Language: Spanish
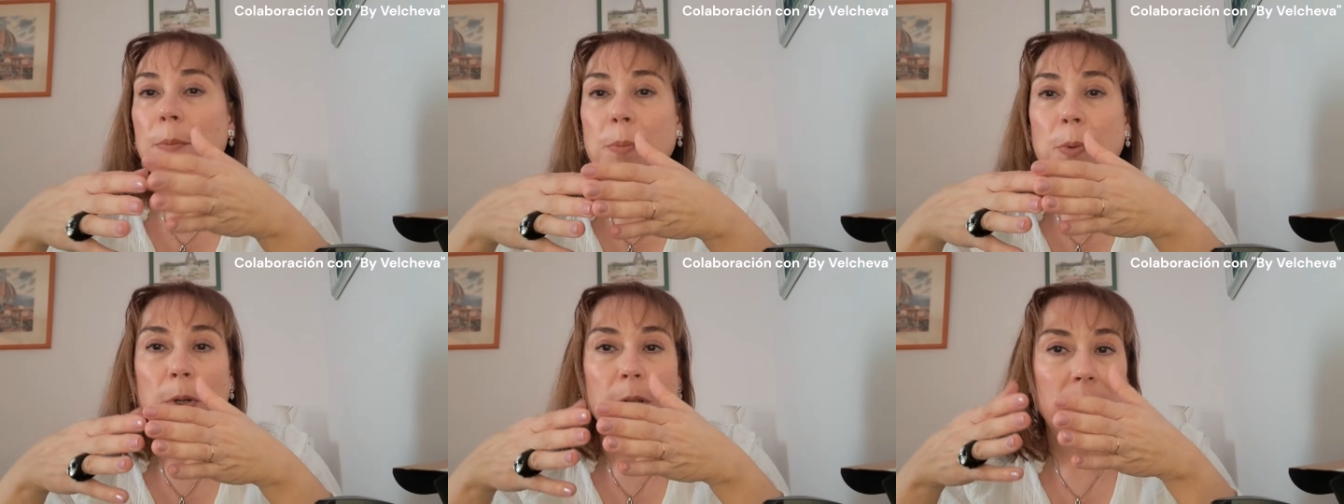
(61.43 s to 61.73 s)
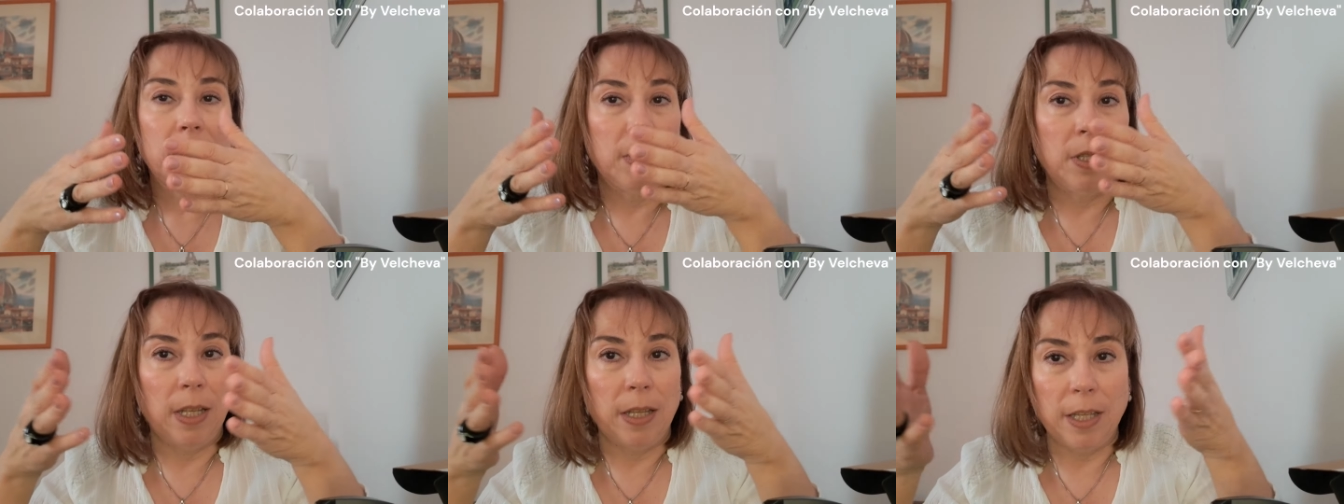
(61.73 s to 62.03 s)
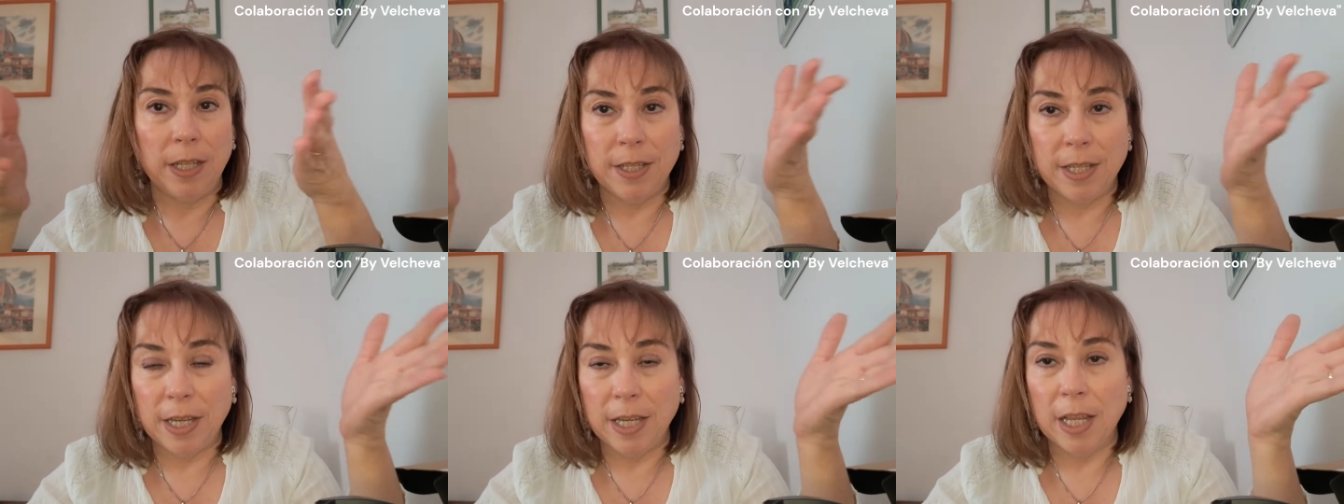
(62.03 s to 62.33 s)
pues de
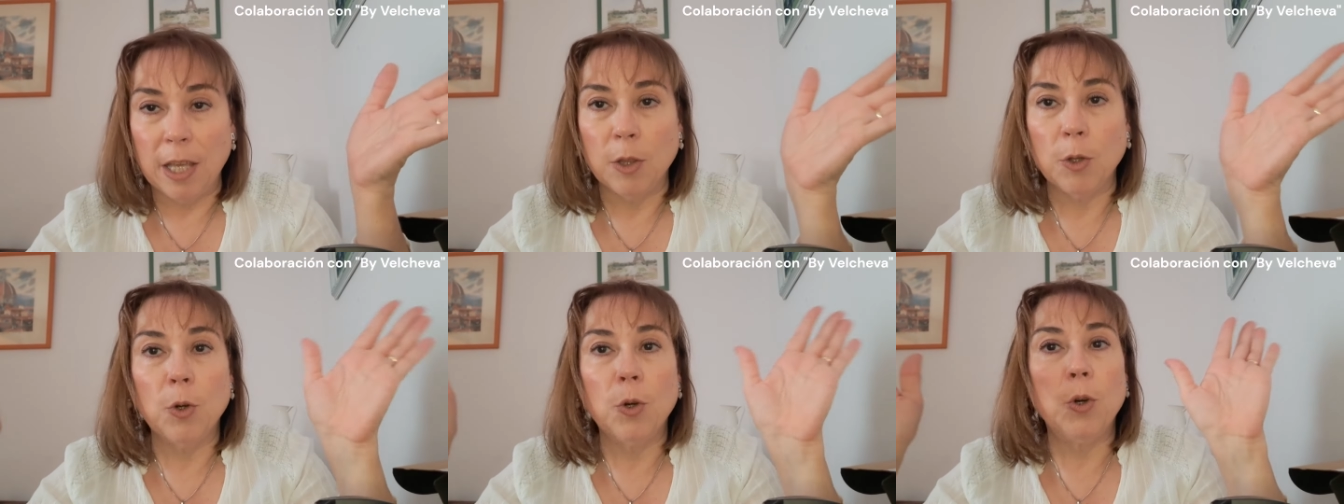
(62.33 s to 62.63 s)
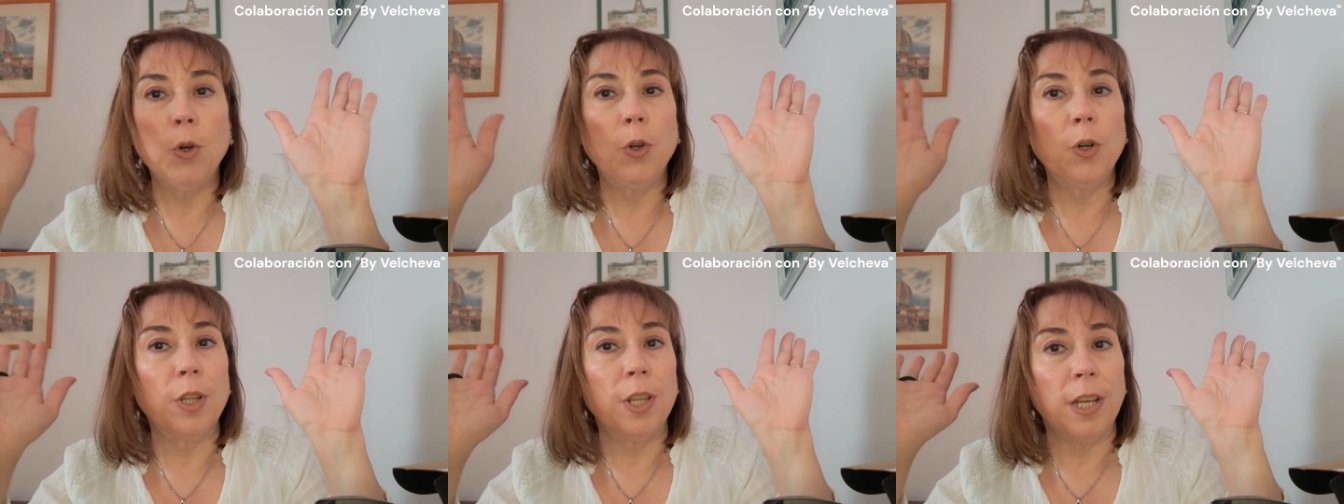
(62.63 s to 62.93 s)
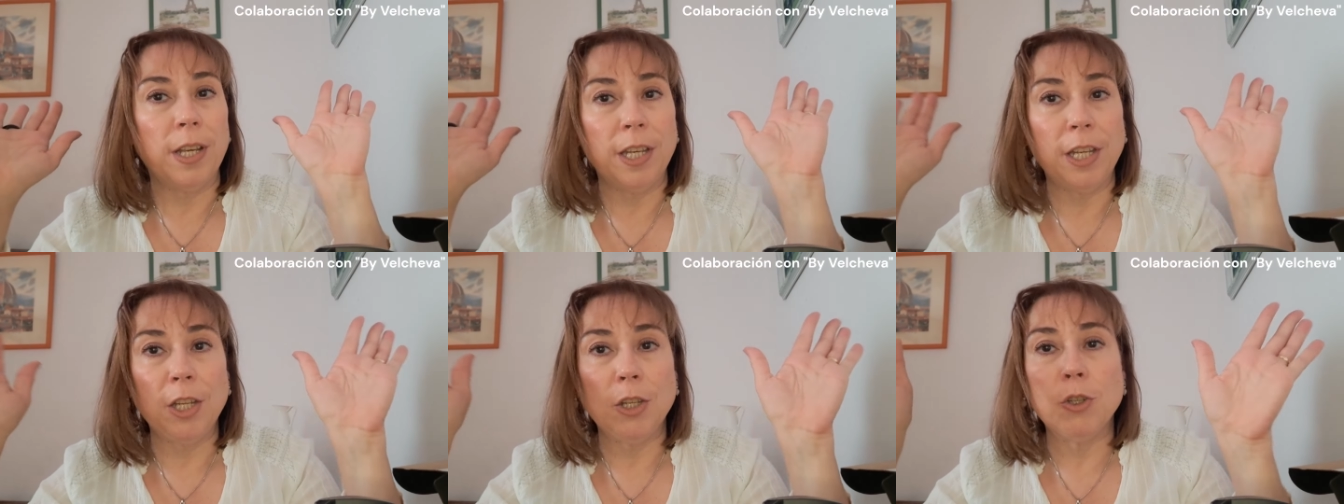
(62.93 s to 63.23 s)
diseñador,
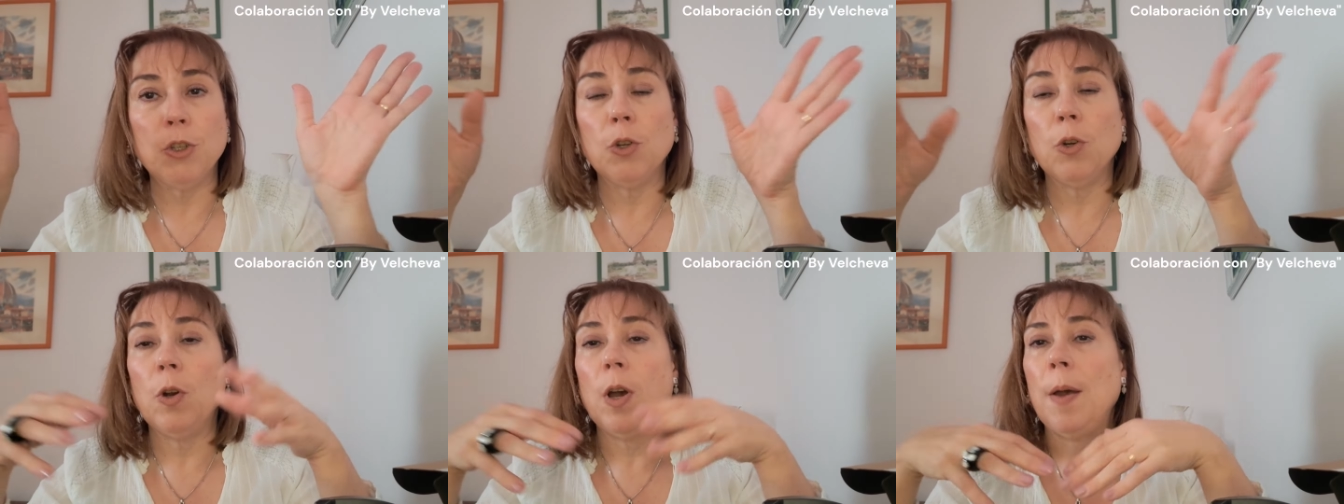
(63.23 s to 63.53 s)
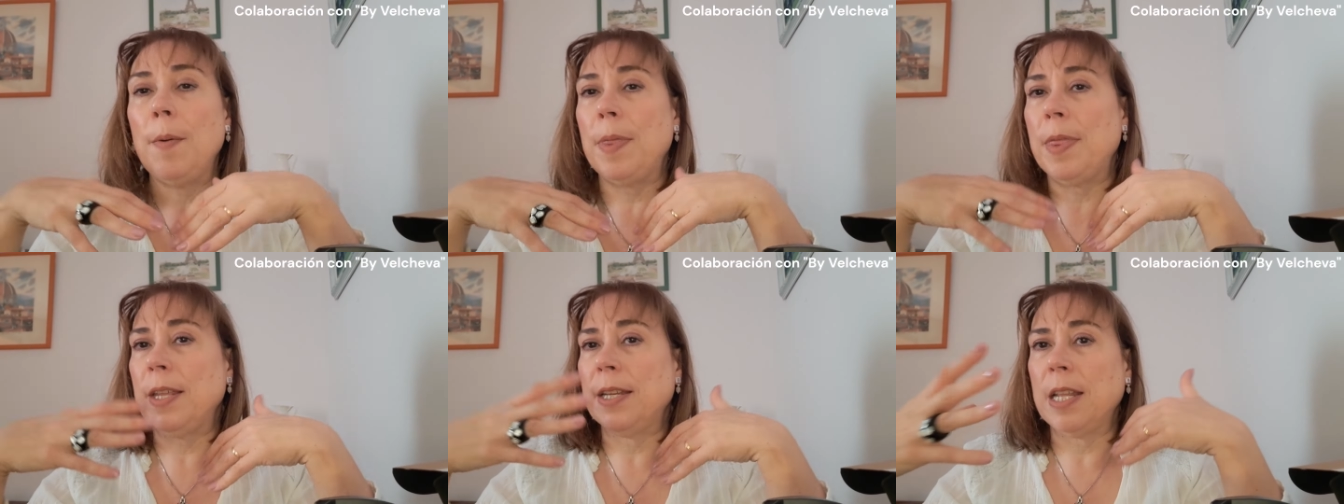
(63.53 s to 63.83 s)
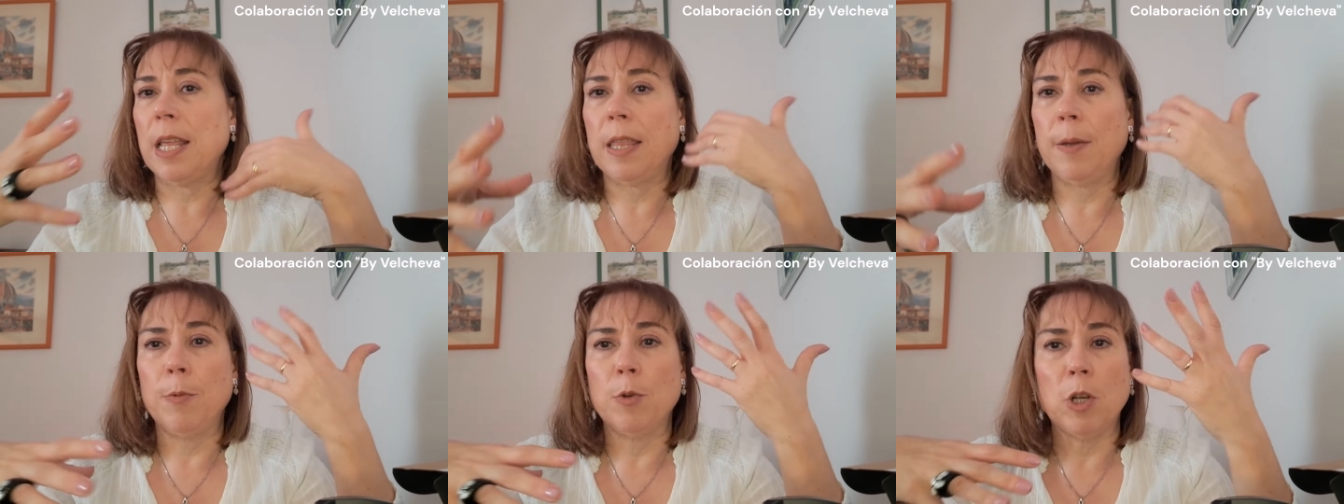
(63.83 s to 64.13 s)
de nicho, a
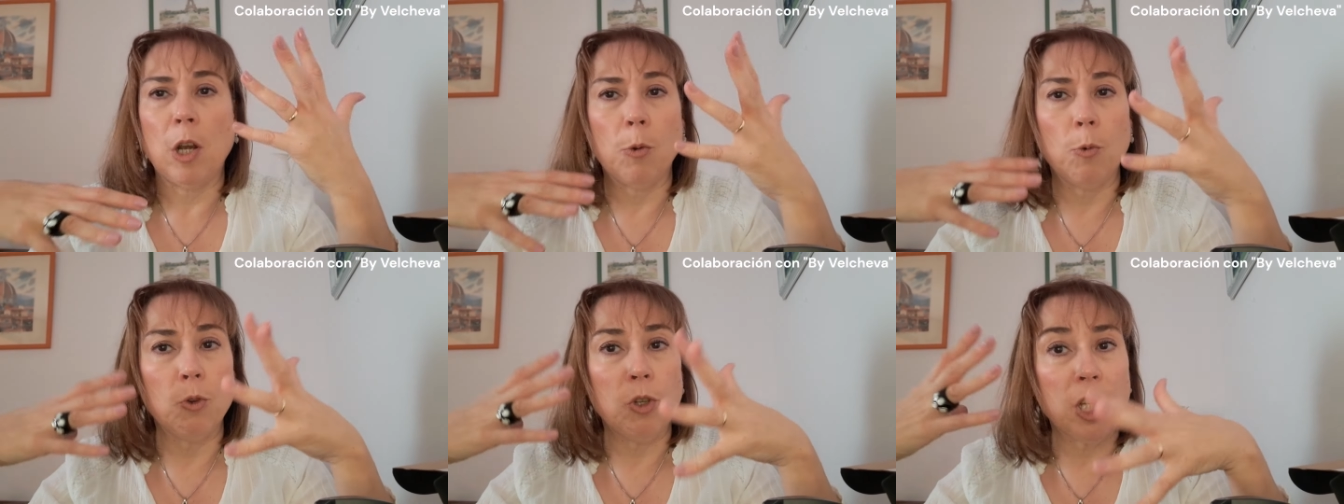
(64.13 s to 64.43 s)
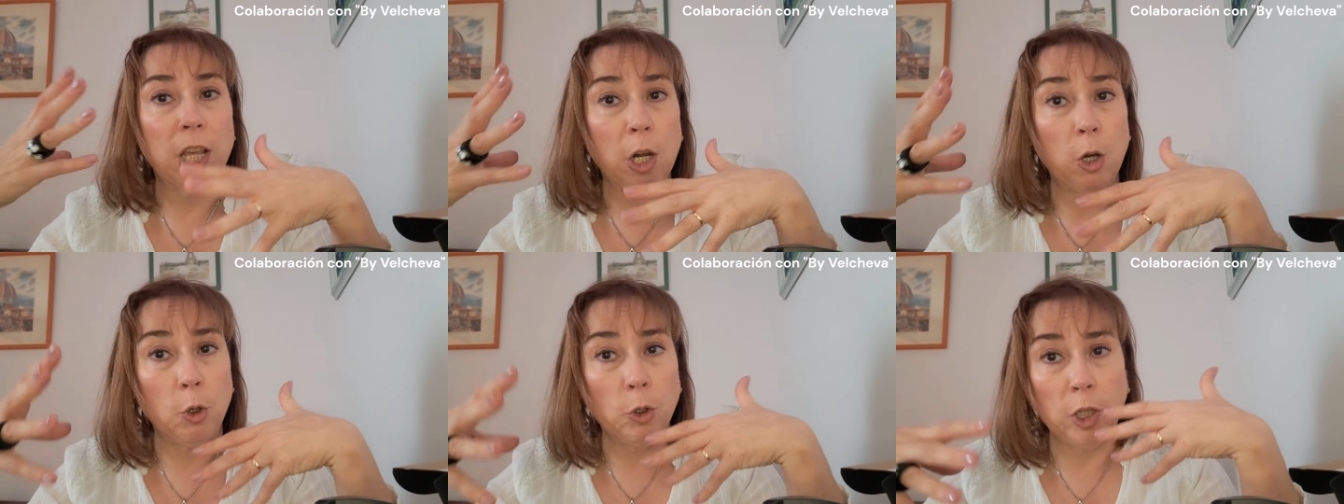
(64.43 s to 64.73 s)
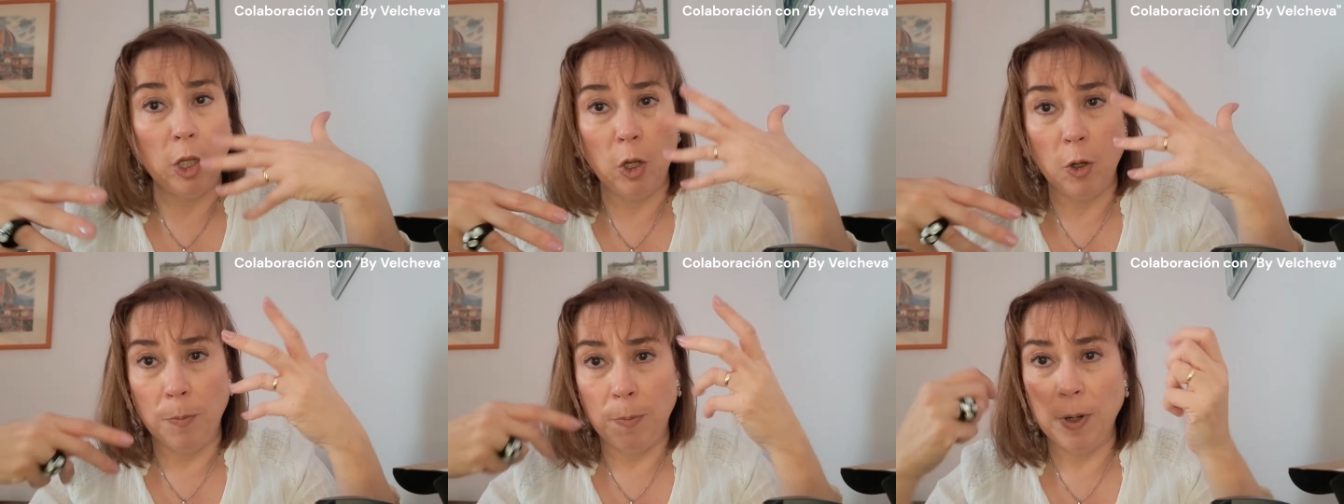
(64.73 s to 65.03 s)
veces hacemos algún
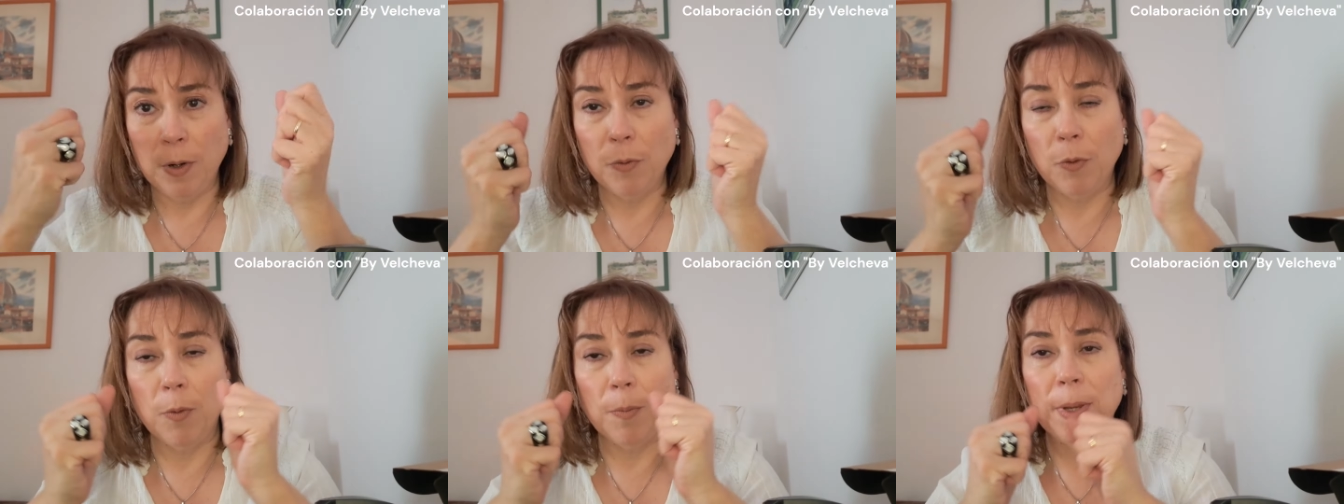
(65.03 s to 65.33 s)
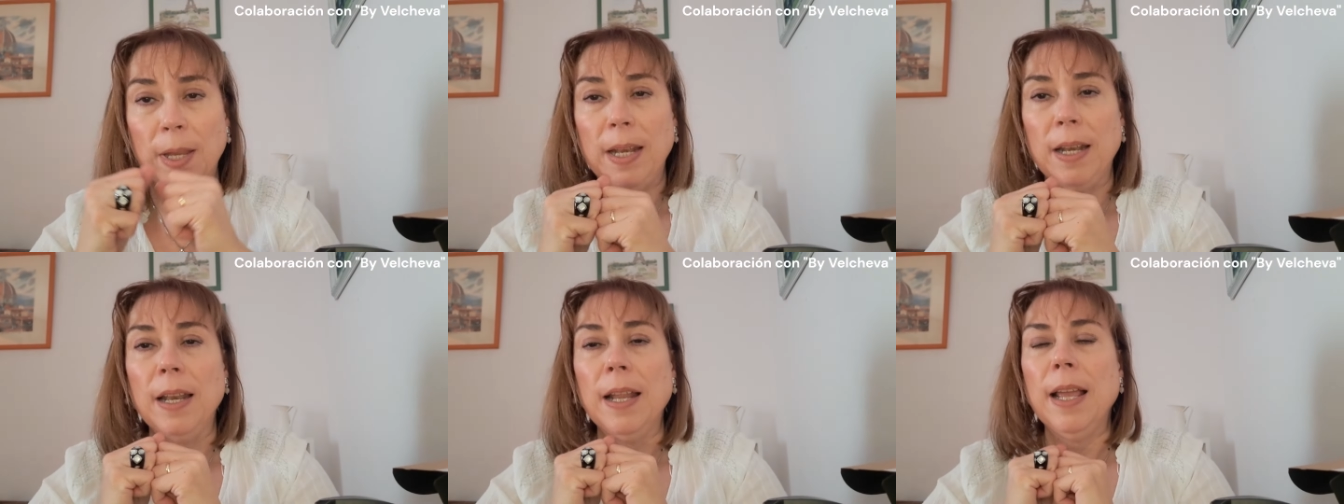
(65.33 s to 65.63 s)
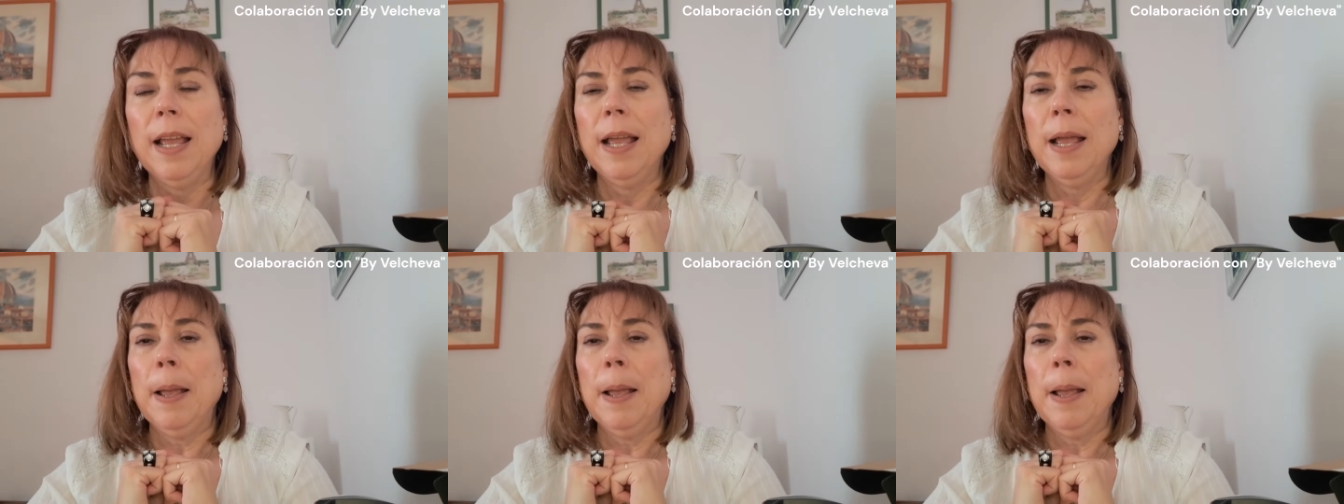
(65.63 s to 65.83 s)
charloteo perfumil